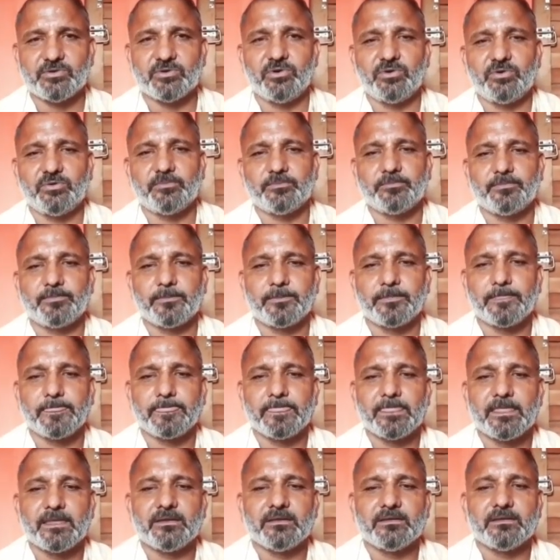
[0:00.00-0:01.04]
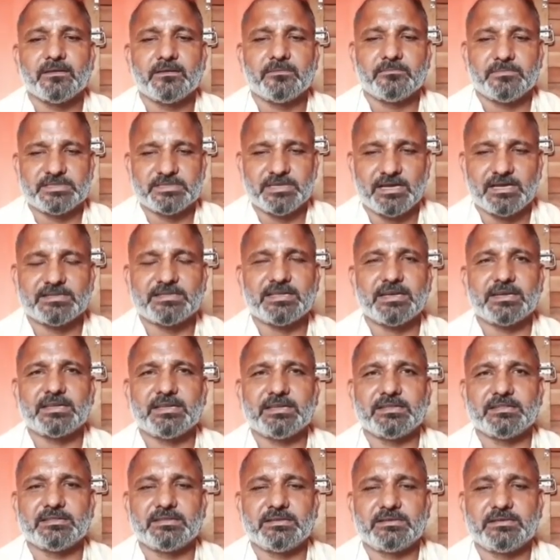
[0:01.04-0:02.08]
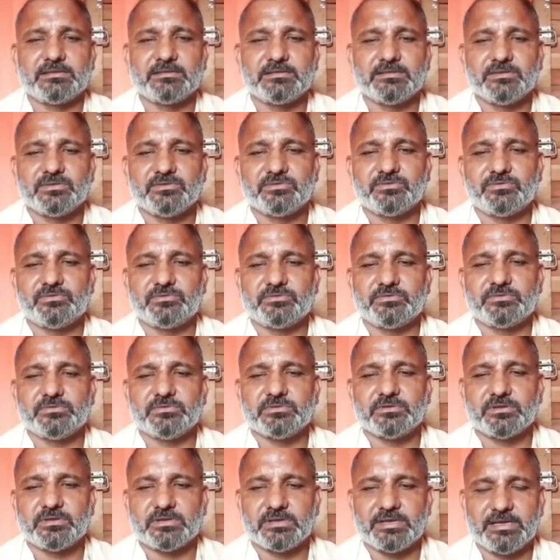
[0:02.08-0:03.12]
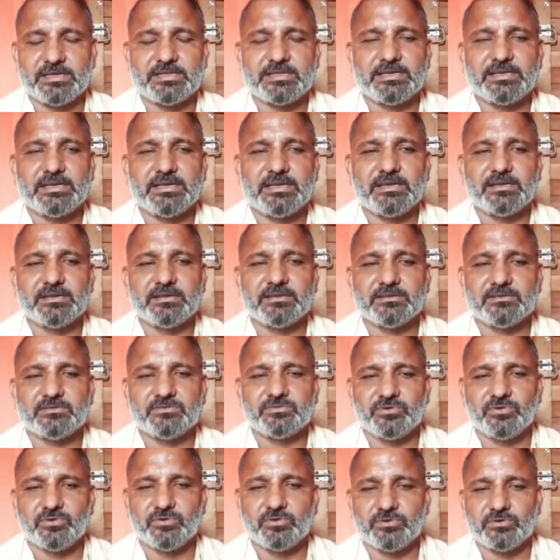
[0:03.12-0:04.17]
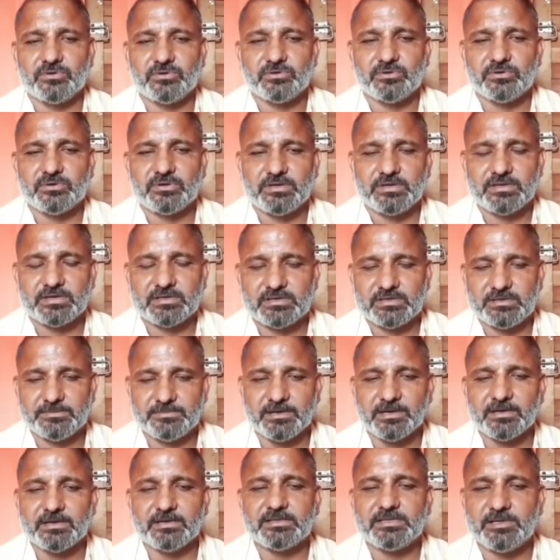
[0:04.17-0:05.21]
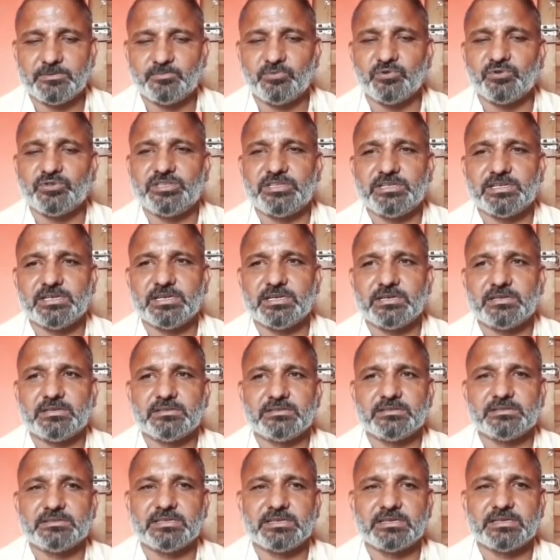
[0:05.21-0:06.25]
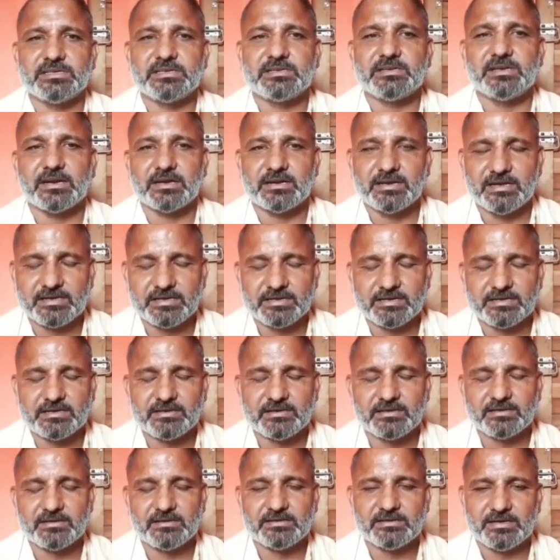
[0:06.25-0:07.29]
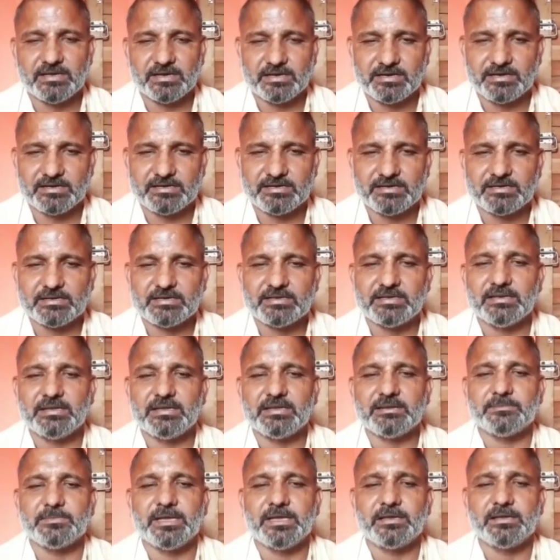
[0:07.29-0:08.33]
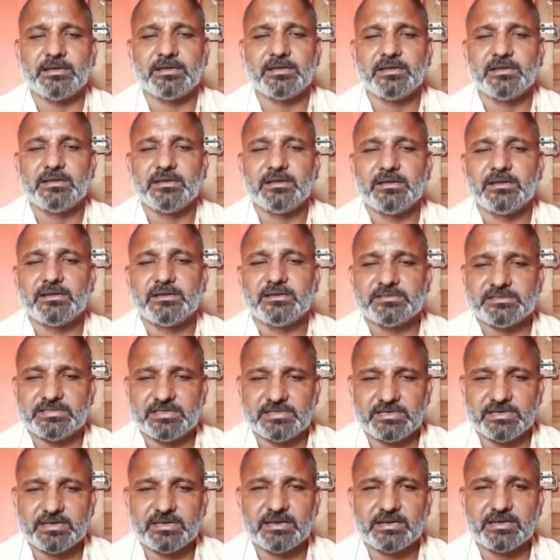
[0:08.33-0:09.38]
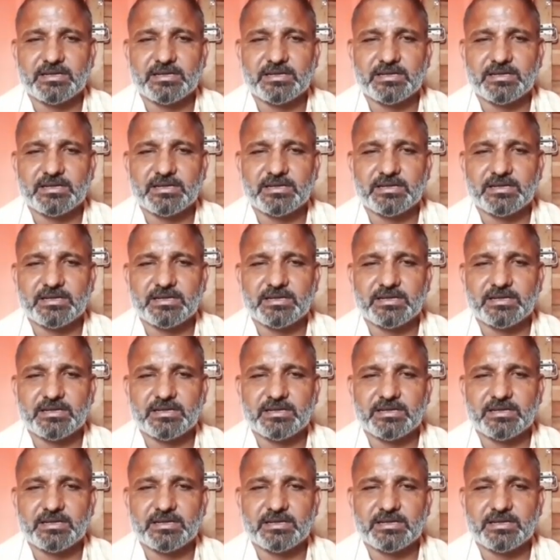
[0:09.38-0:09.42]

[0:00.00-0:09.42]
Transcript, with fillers: को मजालता के अंदर गए थे जो एक दिवंगत दीपू जी हैं जिनकी टारगेट टारगेटेड किलिंग में श्रीनगर